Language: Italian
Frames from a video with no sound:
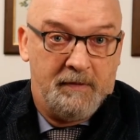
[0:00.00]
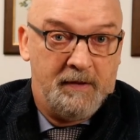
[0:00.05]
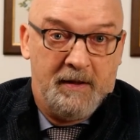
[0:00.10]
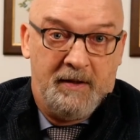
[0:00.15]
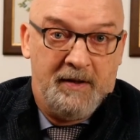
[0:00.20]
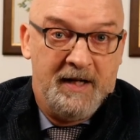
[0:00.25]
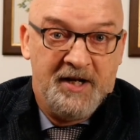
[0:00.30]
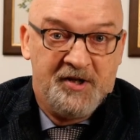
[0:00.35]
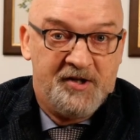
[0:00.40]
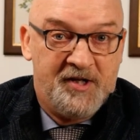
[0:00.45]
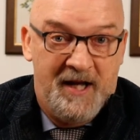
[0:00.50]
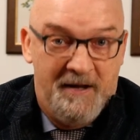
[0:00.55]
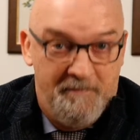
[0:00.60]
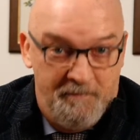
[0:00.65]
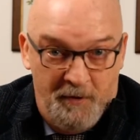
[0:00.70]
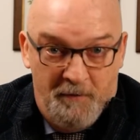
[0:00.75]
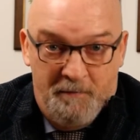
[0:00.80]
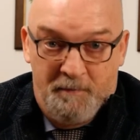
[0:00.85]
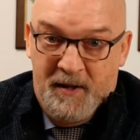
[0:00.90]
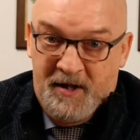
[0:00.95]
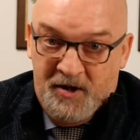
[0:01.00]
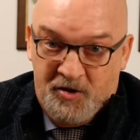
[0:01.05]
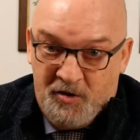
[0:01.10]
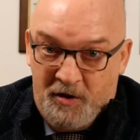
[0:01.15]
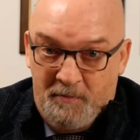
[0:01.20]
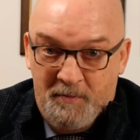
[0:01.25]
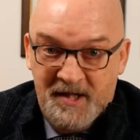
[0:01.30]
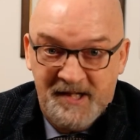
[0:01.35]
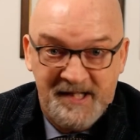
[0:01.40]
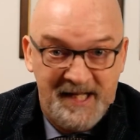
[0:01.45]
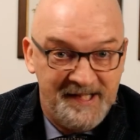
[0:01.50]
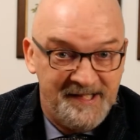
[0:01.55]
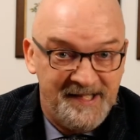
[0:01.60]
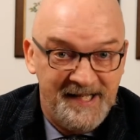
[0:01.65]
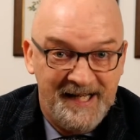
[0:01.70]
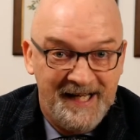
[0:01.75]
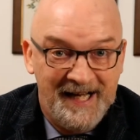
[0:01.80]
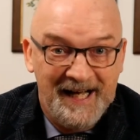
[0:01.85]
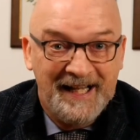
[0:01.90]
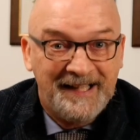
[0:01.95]
un esempio penso
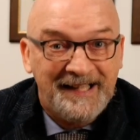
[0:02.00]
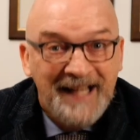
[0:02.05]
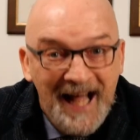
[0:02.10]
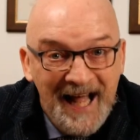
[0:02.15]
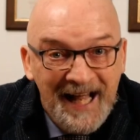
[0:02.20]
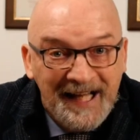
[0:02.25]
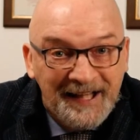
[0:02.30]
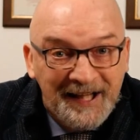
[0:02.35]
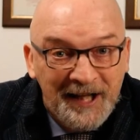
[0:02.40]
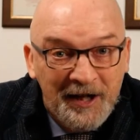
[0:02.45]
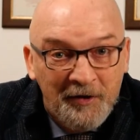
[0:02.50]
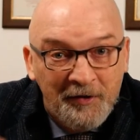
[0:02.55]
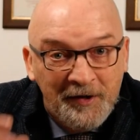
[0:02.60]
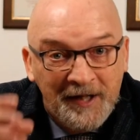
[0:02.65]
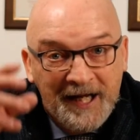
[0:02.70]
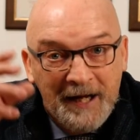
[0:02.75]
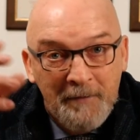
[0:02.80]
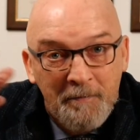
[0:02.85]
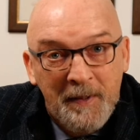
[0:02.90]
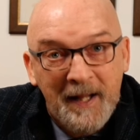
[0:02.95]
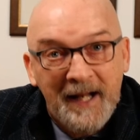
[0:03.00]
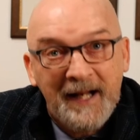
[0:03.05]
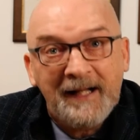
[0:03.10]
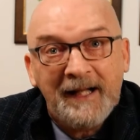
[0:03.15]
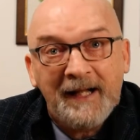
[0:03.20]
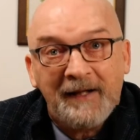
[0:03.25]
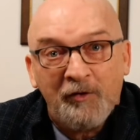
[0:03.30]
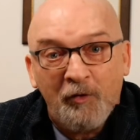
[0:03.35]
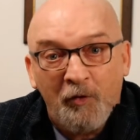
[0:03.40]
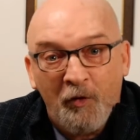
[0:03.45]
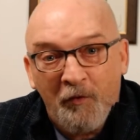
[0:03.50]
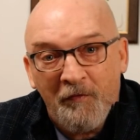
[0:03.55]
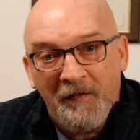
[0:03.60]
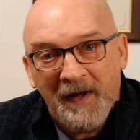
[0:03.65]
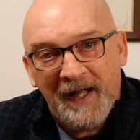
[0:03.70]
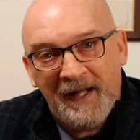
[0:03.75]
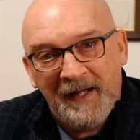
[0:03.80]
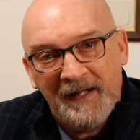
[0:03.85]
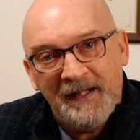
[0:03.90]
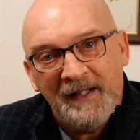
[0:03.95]
abbastanza eclatante no? di capire da
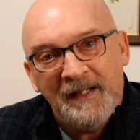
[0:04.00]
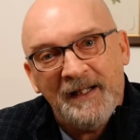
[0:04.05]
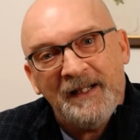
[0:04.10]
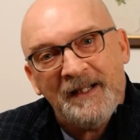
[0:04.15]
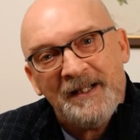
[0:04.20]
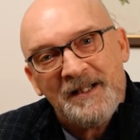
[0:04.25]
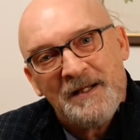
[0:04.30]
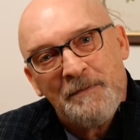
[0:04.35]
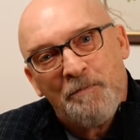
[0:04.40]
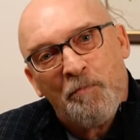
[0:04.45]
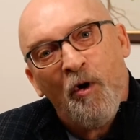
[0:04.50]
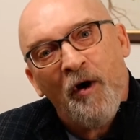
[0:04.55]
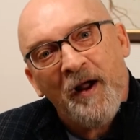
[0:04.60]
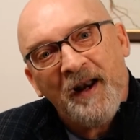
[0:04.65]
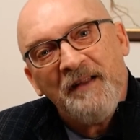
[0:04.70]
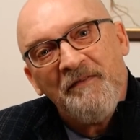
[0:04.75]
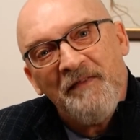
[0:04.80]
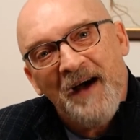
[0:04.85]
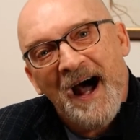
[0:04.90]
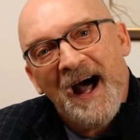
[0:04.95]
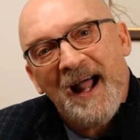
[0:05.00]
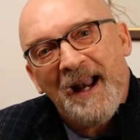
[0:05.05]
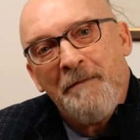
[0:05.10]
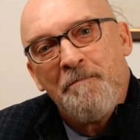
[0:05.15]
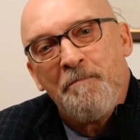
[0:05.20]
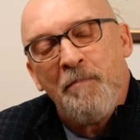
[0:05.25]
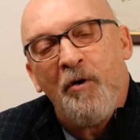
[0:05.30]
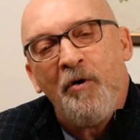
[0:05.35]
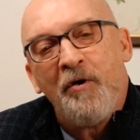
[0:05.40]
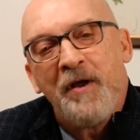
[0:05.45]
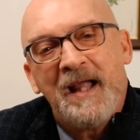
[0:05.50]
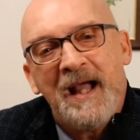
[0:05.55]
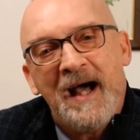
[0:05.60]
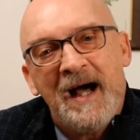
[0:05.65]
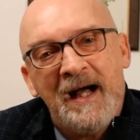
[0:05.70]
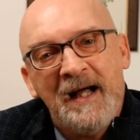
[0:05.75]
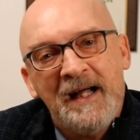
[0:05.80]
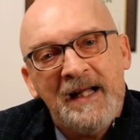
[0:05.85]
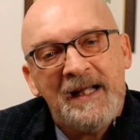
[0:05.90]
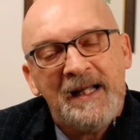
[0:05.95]
dove si può arrivare poi
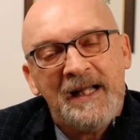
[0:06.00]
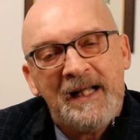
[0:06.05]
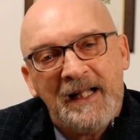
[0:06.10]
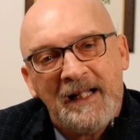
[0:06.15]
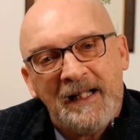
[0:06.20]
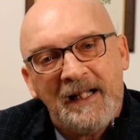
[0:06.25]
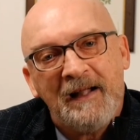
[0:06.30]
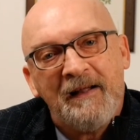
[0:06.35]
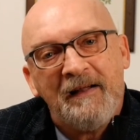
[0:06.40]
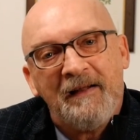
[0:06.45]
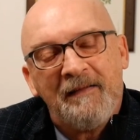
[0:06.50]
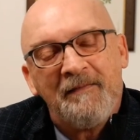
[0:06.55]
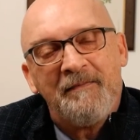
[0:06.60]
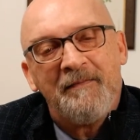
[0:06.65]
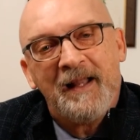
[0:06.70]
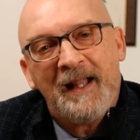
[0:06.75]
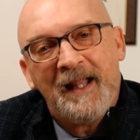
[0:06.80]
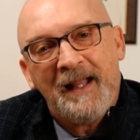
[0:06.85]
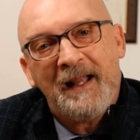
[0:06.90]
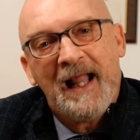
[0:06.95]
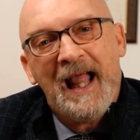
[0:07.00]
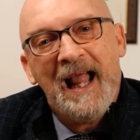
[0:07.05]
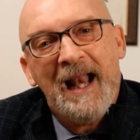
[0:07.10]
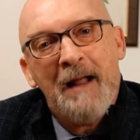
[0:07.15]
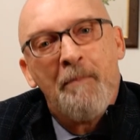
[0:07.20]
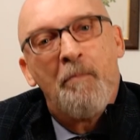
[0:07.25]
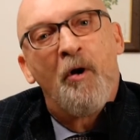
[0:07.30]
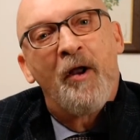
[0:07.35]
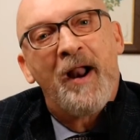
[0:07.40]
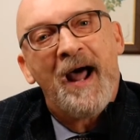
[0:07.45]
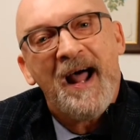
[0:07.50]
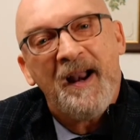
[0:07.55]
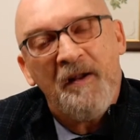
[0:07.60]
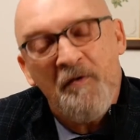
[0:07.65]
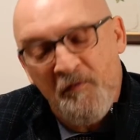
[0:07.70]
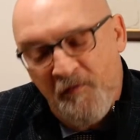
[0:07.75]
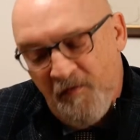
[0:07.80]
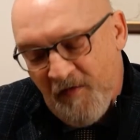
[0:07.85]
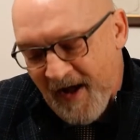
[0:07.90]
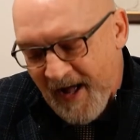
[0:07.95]
a eh, elaborare
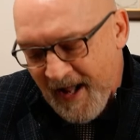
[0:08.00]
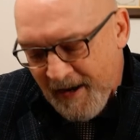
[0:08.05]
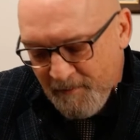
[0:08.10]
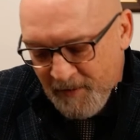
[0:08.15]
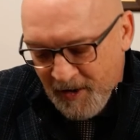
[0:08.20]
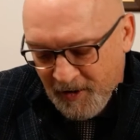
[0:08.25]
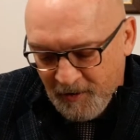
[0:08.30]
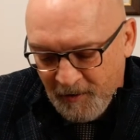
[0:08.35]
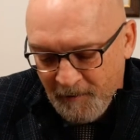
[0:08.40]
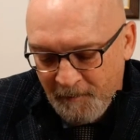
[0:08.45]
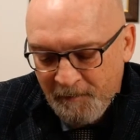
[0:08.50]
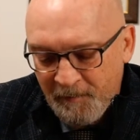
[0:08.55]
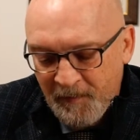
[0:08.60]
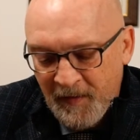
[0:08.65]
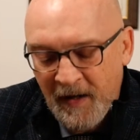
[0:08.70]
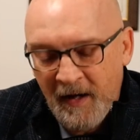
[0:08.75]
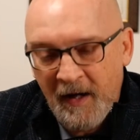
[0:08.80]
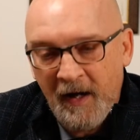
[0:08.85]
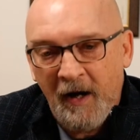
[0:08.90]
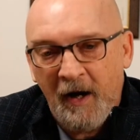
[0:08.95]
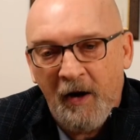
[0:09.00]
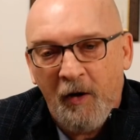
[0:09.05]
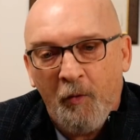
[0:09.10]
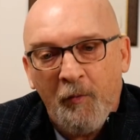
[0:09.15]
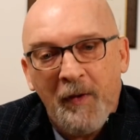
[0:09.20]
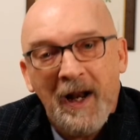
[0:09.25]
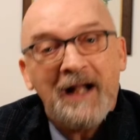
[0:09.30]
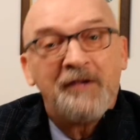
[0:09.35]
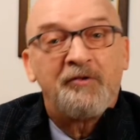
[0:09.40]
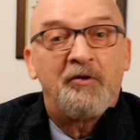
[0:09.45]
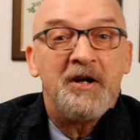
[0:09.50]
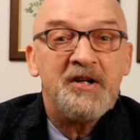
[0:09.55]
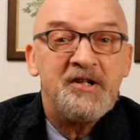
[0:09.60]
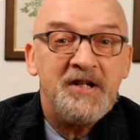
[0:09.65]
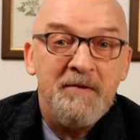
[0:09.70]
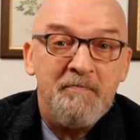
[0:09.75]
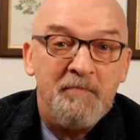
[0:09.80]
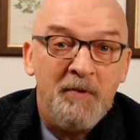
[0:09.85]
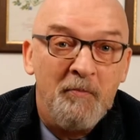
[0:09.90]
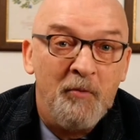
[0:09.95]
un farmaco. Un altro
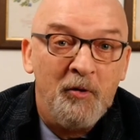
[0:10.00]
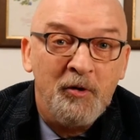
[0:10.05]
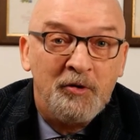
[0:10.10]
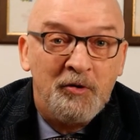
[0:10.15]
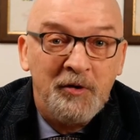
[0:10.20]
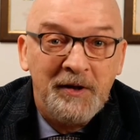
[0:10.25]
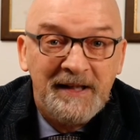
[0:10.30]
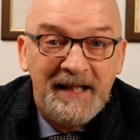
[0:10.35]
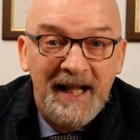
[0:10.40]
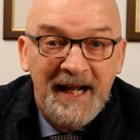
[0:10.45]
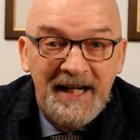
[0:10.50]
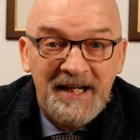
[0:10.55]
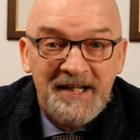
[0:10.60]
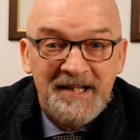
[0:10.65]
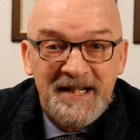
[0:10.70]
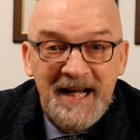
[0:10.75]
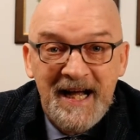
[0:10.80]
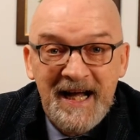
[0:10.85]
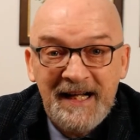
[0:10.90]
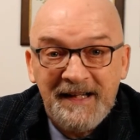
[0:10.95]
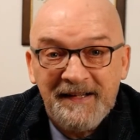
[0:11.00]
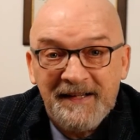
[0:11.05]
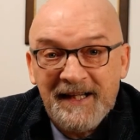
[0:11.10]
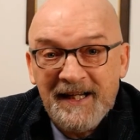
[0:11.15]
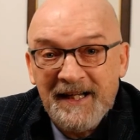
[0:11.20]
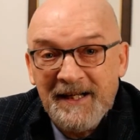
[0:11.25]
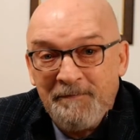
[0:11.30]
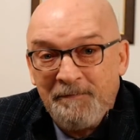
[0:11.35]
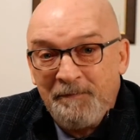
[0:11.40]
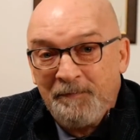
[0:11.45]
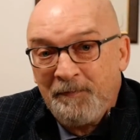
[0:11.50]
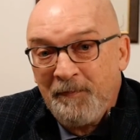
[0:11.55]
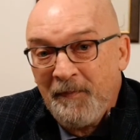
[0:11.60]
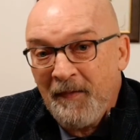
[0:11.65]
esempio molto interessante